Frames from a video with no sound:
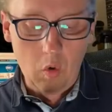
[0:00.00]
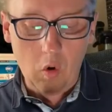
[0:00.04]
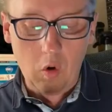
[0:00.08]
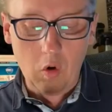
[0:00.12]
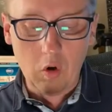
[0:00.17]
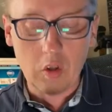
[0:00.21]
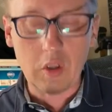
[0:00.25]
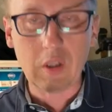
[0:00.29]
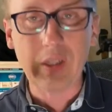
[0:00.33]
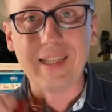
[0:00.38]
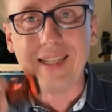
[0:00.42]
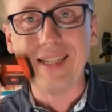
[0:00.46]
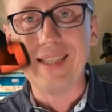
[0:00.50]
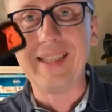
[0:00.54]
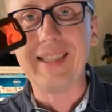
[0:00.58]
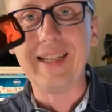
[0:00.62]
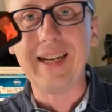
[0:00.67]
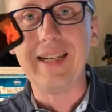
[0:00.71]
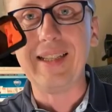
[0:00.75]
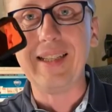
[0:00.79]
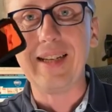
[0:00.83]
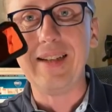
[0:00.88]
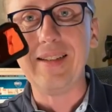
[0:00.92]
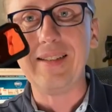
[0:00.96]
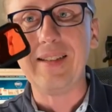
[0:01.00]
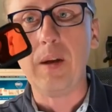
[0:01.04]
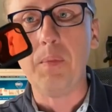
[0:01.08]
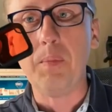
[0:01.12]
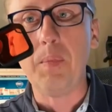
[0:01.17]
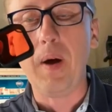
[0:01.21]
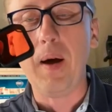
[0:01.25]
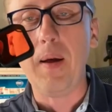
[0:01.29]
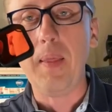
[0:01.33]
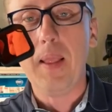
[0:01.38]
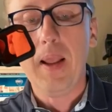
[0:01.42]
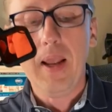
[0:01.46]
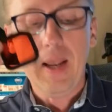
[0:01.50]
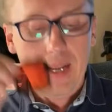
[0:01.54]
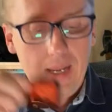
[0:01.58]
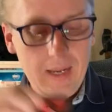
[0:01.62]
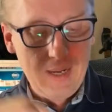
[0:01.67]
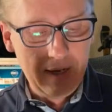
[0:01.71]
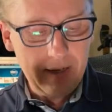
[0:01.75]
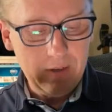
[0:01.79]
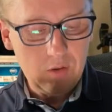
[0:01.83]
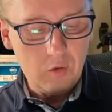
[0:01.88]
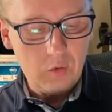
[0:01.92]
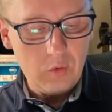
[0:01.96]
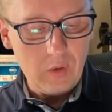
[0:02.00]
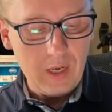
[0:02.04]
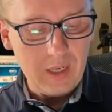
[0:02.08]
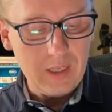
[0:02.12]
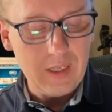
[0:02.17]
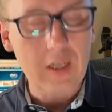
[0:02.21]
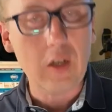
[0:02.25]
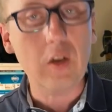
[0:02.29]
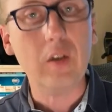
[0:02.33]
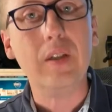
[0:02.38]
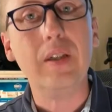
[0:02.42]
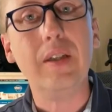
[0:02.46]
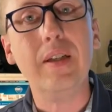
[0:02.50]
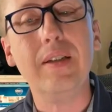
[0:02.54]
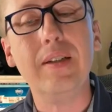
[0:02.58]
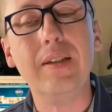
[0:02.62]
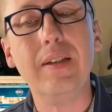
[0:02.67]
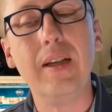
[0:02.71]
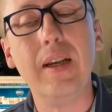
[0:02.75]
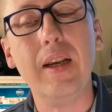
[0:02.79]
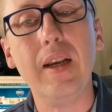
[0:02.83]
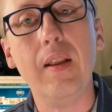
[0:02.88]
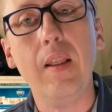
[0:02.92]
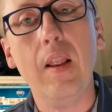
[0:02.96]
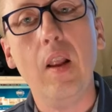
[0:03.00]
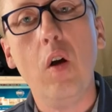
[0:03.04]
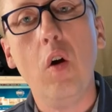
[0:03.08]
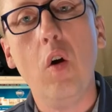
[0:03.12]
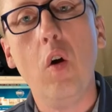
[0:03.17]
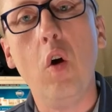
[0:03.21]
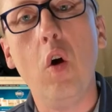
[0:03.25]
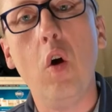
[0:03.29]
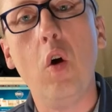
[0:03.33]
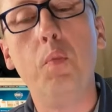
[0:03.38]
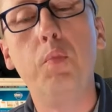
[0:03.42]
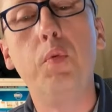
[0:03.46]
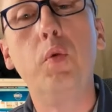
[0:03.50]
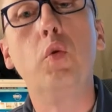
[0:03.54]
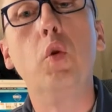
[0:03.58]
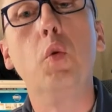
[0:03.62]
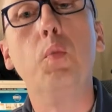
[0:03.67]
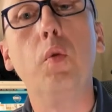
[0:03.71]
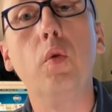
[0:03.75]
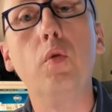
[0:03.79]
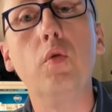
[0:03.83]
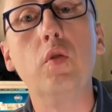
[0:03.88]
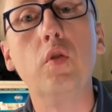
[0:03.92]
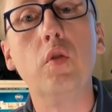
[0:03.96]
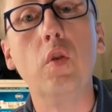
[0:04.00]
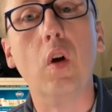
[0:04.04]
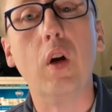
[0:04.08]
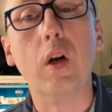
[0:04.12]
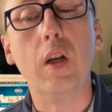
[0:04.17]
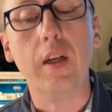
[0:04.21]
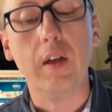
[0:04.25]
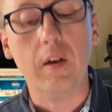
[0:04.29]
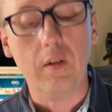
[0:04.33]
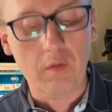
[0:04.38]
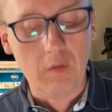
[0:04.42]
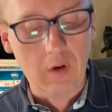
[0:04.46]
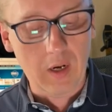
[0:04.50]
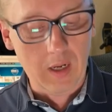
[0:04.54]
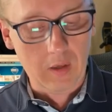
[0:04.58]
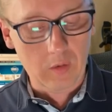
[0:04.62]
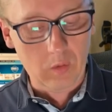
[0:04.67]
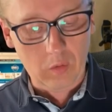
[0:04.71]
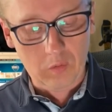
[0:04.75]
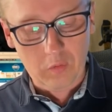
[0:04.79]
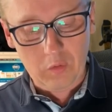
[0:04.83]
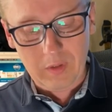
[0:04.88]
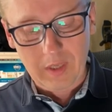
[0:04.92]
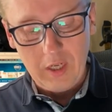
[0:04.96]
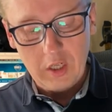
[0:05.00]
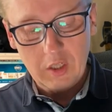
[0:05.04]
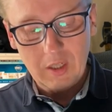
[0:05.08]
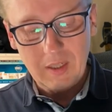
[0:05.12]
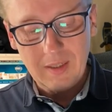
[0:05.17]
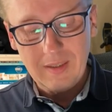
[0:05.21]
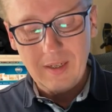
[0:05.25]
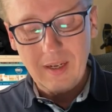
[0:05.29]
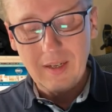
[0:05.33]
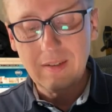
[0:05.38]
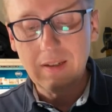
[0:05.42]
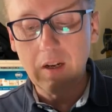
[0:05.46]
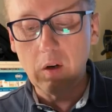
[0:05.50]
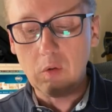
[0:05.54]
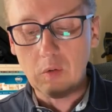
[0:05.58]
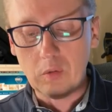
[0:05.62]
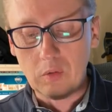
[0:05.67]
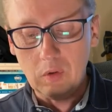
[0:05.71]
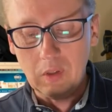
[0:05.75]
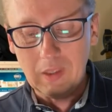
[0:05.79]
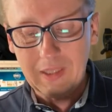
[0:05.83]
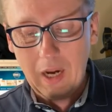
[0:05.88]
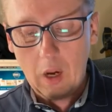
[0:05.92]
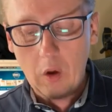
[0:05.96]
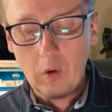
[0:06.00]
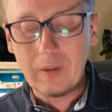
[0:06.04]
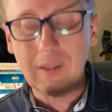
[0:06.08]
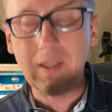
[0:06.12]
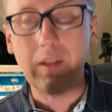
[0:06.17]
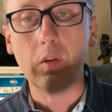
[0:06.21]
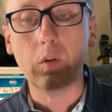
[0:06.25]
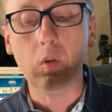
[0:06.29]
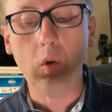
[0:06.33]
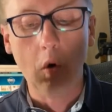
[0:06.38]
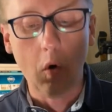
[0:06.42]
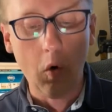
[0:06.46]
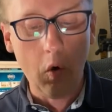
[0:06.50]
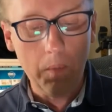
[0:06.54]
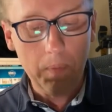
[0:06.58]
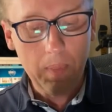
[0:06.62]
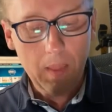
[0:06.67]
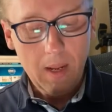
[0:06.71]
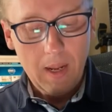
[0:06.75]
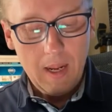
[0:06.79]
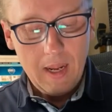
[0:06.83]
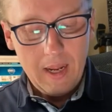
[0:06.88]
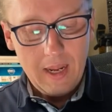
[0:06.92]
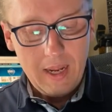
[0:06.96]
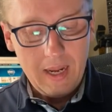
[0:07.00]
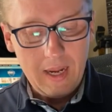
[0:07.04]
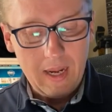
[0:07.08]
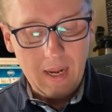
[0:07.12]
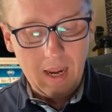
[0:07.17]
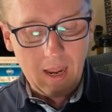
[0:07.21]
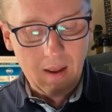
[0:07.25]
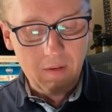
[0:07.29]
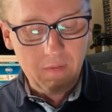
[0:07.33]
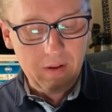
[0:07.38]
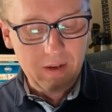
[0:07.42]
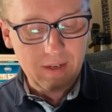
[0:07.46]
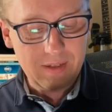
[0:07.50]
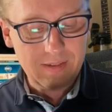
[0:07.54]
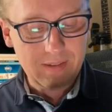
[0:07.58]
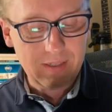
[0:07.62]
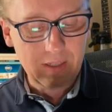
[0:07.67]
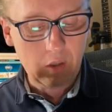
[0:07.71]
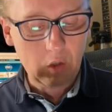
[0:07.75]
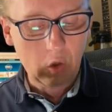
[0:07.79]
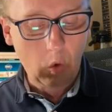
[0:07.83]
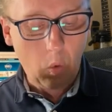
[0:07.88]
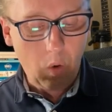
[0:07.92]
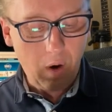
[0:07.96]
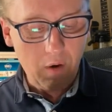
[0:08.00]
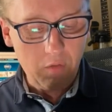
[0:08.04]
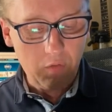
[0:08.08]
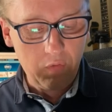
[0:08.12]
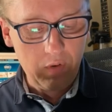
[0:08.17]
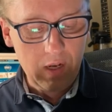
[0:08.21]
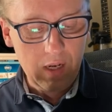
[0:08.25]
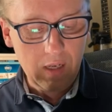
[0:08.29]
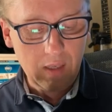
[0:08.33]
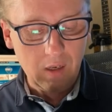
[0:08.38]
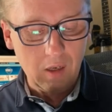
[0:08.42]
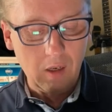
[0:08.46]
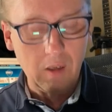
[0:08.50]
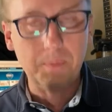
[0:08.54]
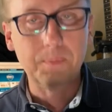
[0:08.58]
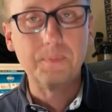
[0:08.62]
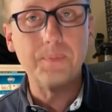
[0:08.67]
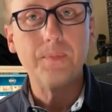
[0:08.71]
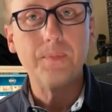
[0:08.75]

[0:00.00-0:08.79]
orange qui est très très sympa. Et celui-là qui est utilisé euh, plutôt pour du snorkeling. Voilà, donc vous achetez ça, ça coûte une quarantaine d'euros. Et avec ces trois filtres,